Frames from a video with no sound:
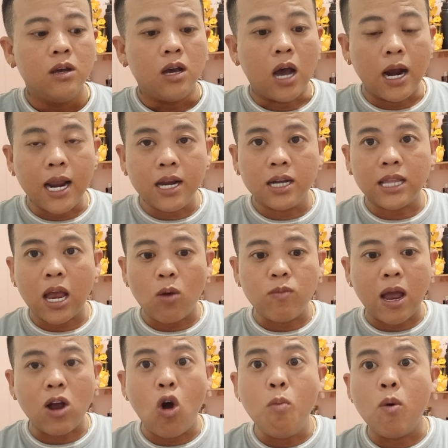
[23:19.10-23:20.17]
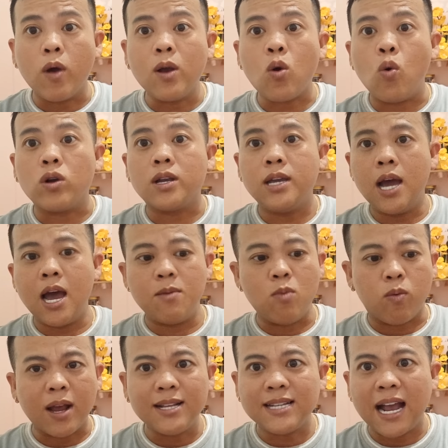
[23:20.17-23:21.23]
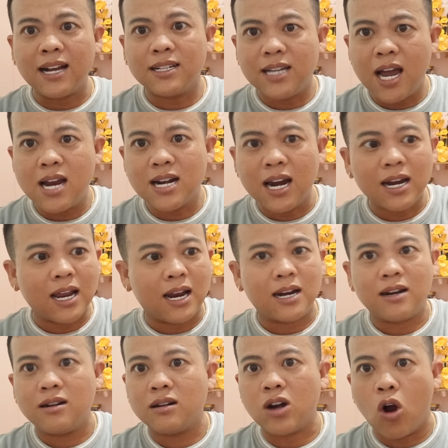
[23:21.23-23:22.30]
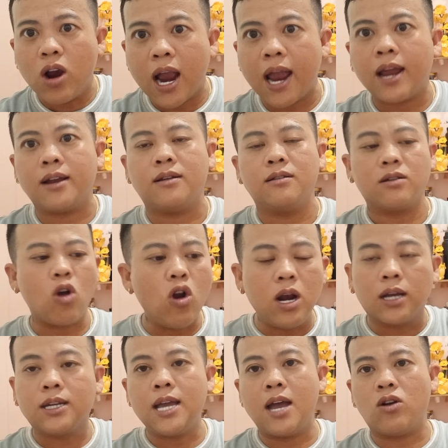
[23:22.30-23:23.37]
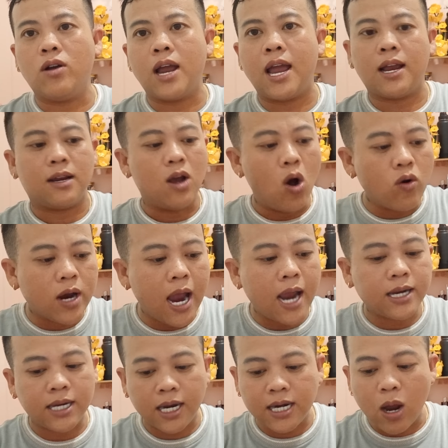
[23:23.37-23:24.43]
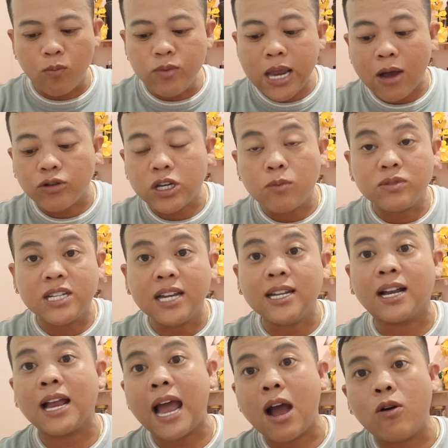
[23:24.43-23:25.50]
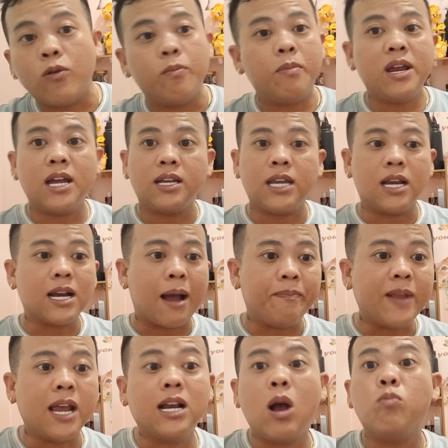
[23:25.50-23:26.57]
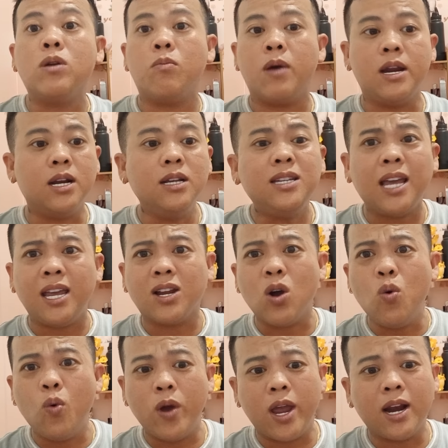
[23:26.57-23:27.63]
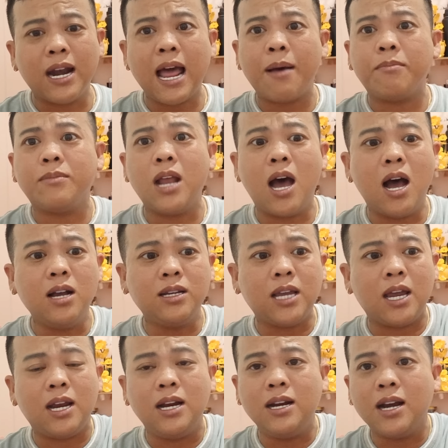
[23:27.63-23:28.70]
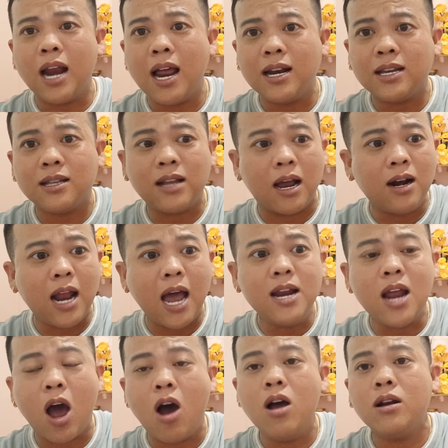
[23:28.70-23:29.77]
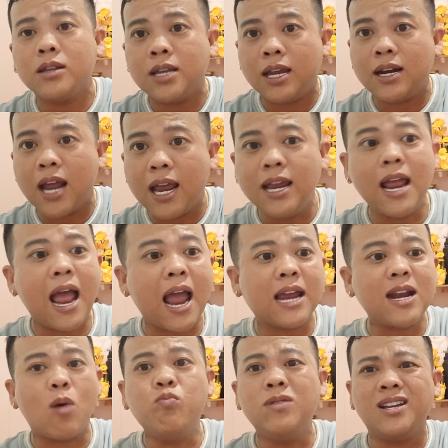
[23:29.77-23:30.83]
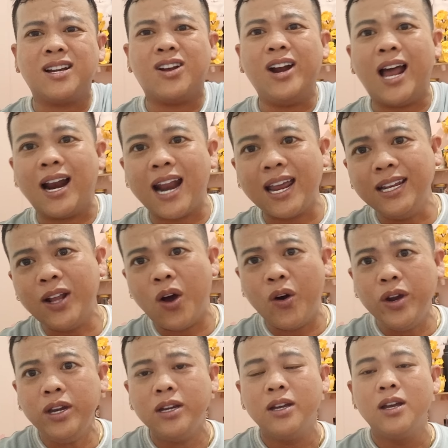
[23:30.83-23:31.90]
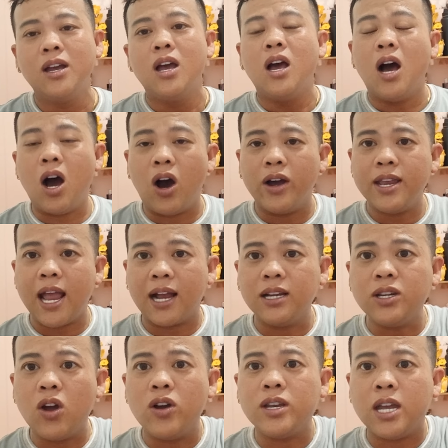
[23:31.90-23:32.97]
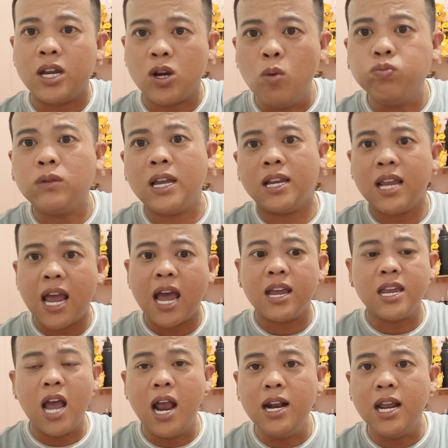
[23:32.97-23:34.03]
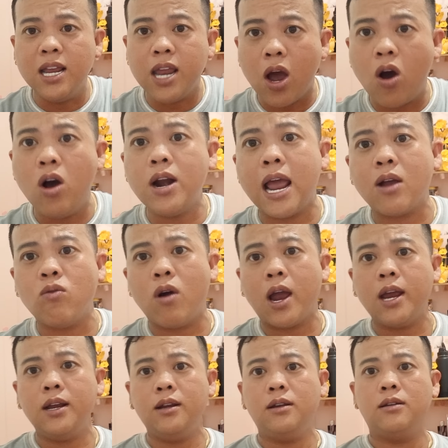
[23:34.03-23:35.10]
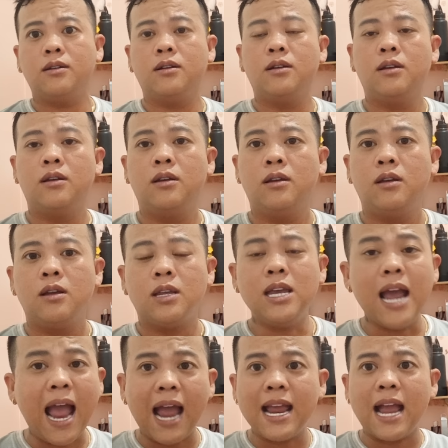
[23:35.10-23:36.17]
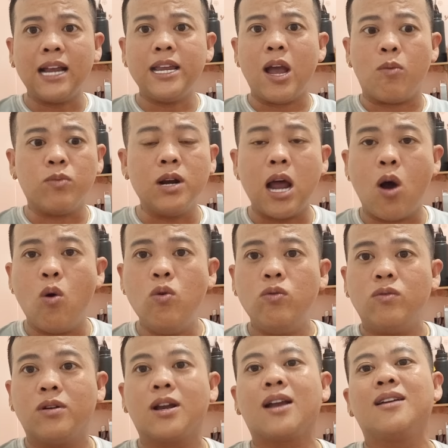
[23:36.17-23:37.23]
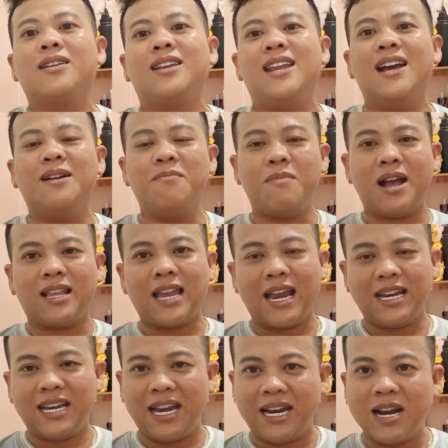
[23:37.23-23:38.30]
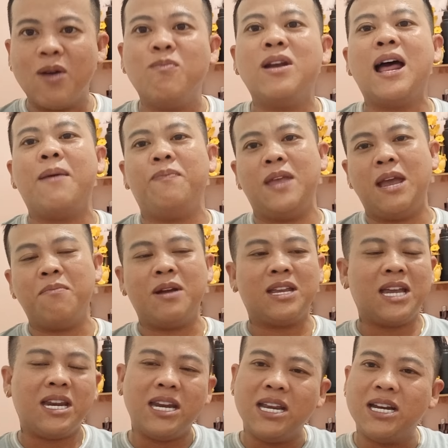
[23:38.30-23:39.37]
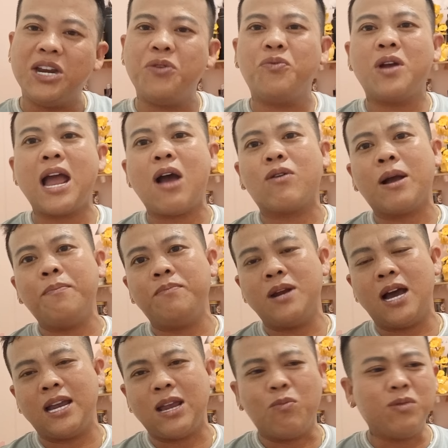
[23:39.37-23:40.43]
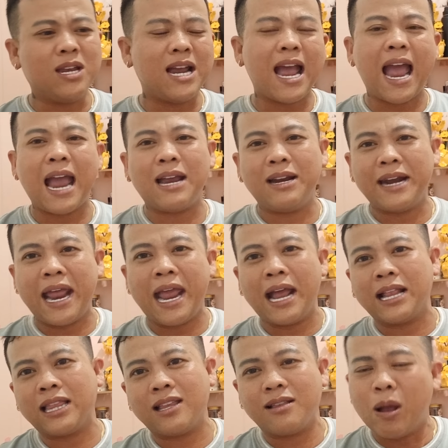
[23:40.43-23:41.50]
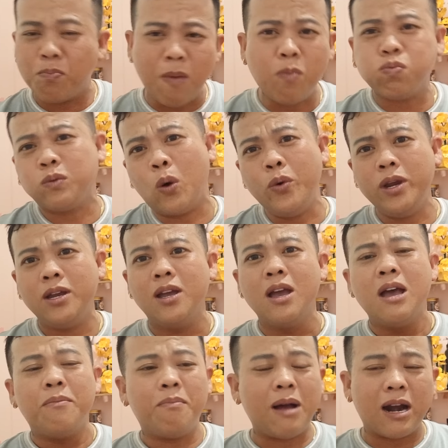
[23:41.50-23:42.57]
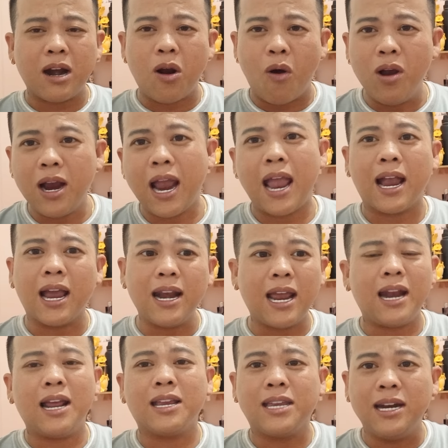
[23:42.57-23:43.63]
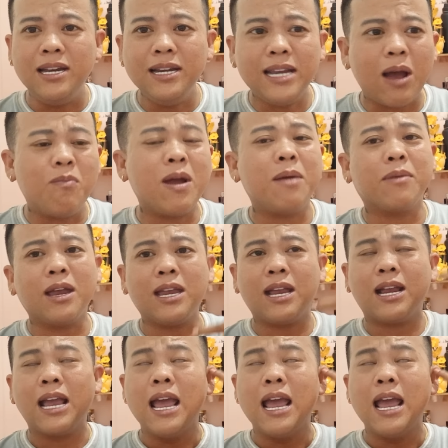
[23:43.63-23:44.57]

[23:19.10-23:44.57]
ở đây người ta cũng đã có một cái cuộc chơi một cái săn chơi rất là rõ ràng có luật chơi rõ ràng ok chị đóng vào trong check account bây giờ chị cảm thấy không đồng ý nữa chị có quyền làm đơn chị ờ, tự lấy đó chị lấy ai đóng thì người đó là lấy thôi họ vẫn cho chị rút tiền về với lý do đàng hoàng chứ ai ăn giọng nữa đâu nhưng mà tại chị không làm vậy mà chị đi riêu rao khắp nơi giống như ai đè tóc bóc túi và rõ ràng cái này là chính trong em cái